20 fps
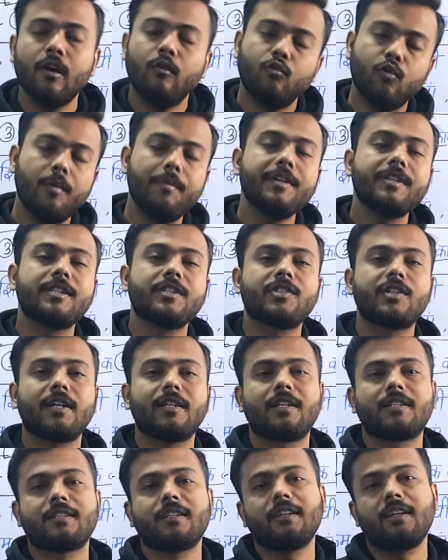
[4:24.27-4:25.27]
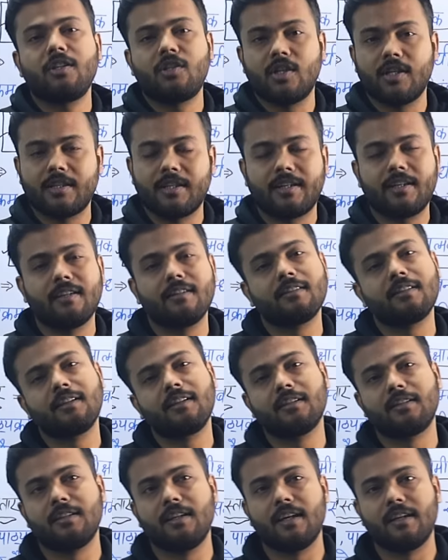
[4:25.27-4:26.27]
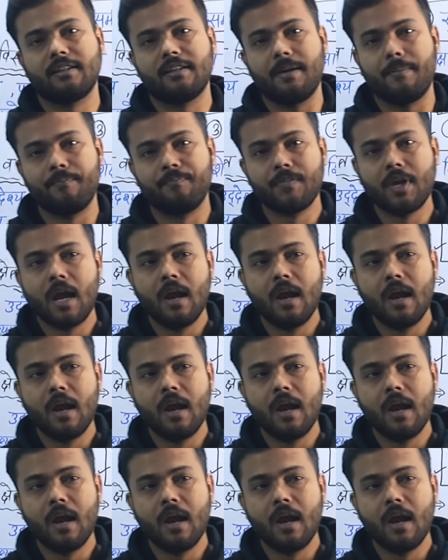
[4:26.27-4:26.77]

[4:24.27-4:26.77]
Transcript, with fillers: वो भी शिक्षा दर्शन के क्षेत्र के अंतर्गत ही आता है